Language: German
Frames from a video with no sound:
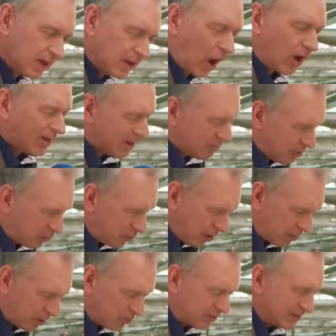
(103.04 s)
Ja,
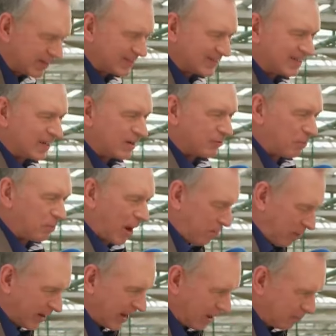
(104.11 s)
bevor wir uns jetzt hier
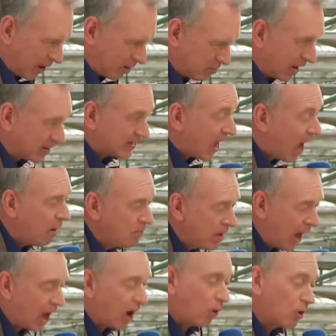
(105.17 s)
verplappern, Herr Brockmar, Sie haben
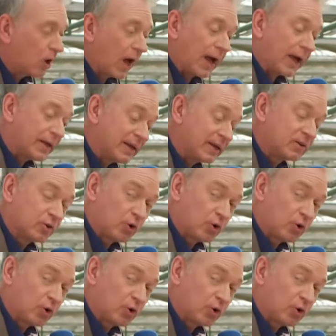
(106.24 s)
ja auch einen